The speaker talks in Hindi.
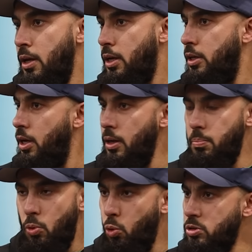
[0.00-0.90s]
कि ये
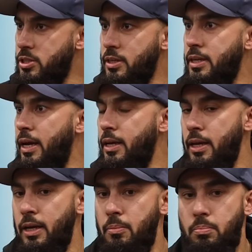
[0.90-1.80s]
हो सकता है
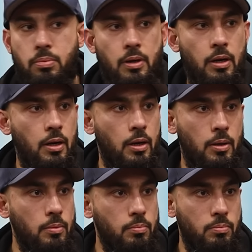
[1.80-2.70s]
कि
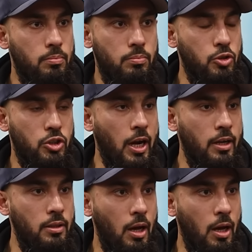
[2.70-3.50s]
आ, शायद